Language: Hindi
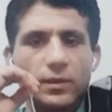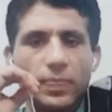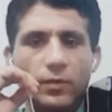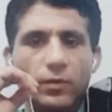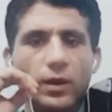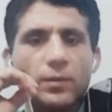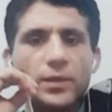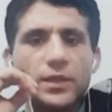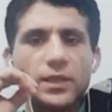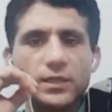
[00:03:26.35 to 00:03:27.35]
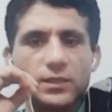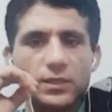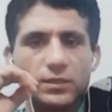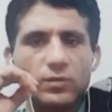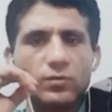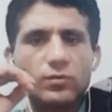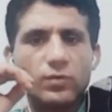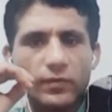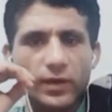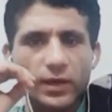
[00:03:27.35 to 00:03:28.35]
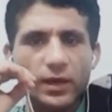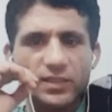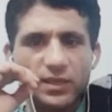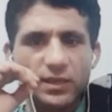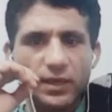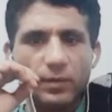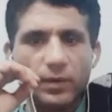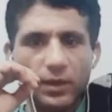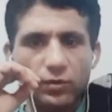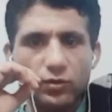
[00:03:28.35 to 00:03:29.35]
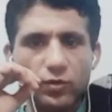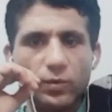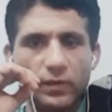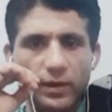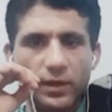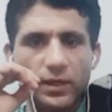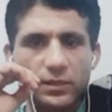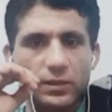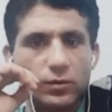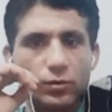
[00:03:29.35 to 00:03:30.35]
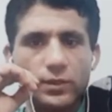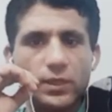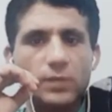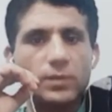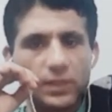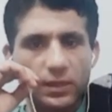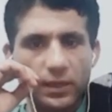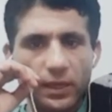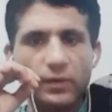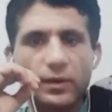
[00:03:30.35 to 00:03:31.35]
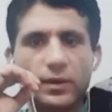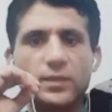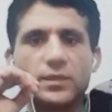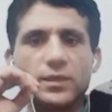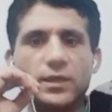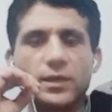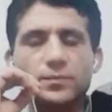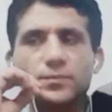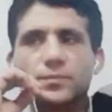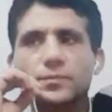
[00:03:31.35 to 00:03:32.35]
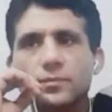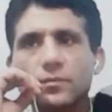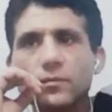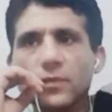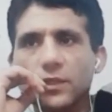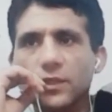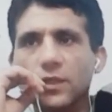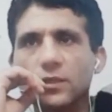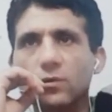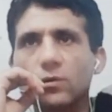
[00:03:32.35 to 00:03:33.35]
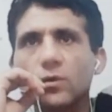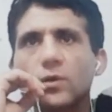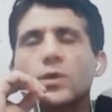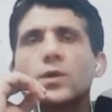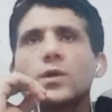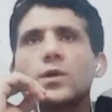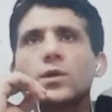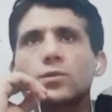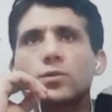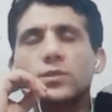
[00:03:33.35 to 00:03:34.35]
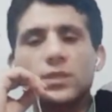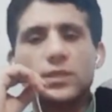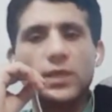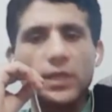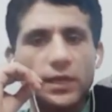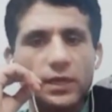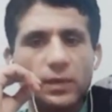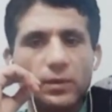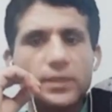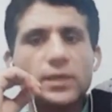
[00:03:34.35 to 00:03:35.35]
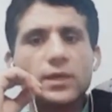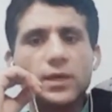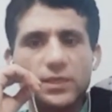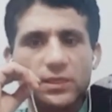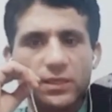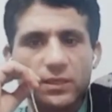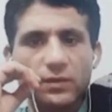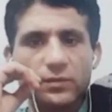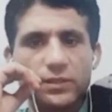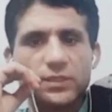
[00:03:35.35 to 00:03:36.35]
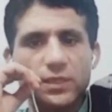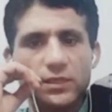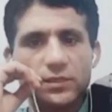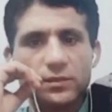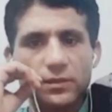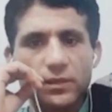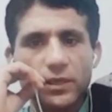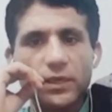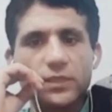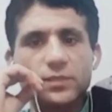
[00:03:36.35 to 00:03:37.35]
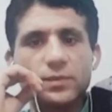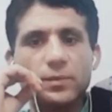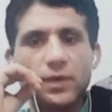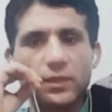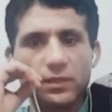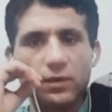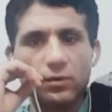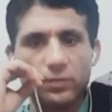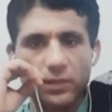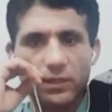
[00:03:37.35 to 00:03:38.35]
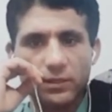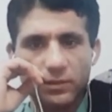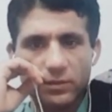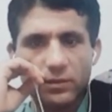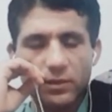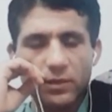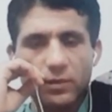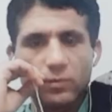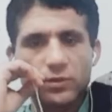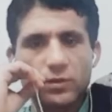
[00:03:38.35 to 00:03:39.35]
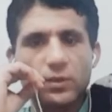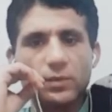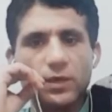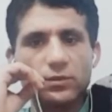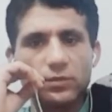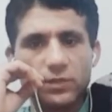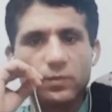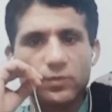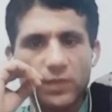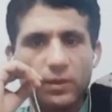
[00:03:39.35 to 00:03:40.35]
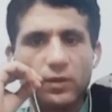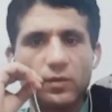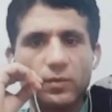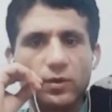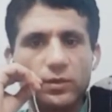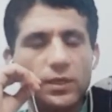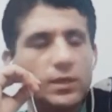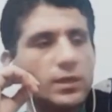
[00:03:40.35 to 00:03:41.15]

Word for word: वह मैं नहीं जा सकता वो कोई वकार जका है हमारा यूट्यूबर वकार जका कोई नहीं बल्कि है वकार जका जानता हूँ तो इसने थाईलैंड का बोला ये कहाँ जा सकता है वो जिस इस इसमें ईमान कहाँ होता है ईमान तो सिर्फ मुसलमानों में होता है